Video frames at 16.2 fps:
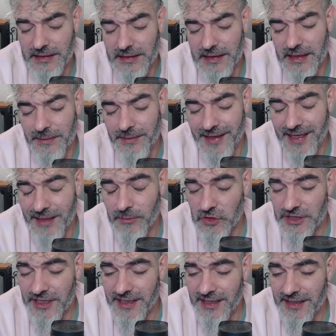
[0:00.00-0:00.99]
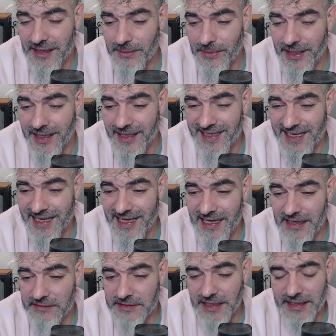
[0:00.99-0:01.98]
que veremos el nivel
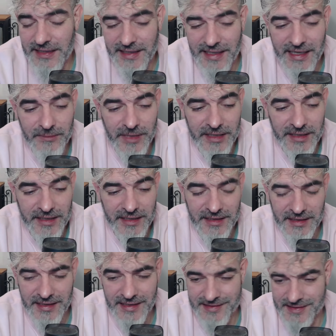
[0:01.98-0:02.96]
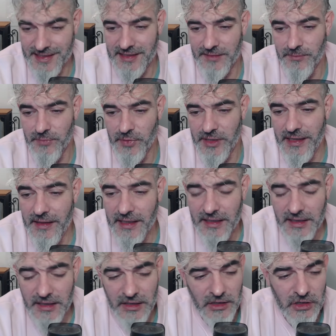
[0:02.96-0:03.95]
real del Real Madrid esta temporada.
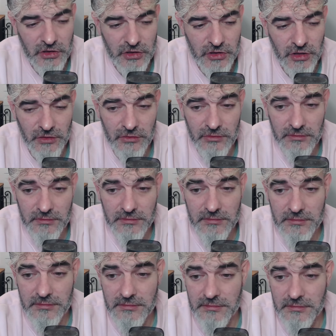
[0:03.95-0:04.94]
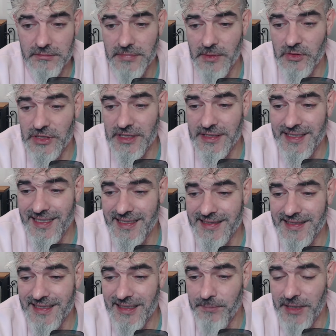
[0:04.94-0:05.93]
Son, vamos a tener
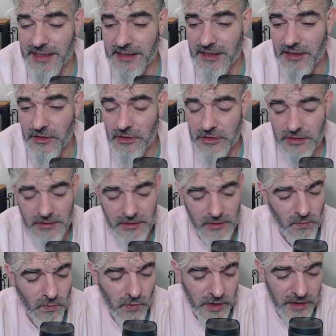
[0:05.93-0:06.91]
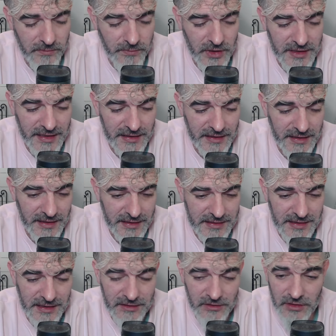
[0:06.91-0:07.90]
tres partidos muy
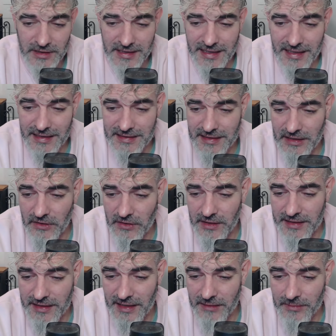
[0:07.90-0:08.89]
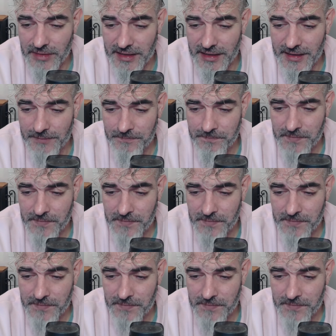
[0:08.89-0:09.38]
importantes dentro del calendario del Real Madrid